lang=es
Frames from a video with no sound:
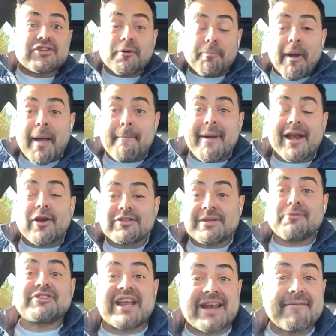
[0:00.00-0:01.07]
De hecho, pueden verlo,
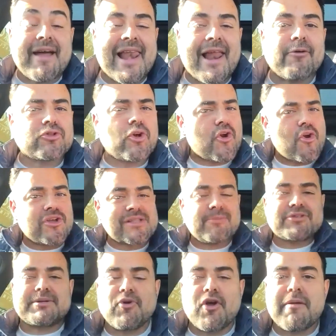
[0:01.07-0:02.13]
estamos arriba del auto, no
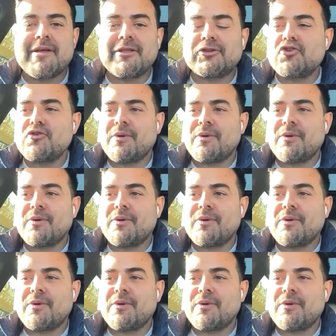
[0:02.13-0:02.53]
estamos en movimiento,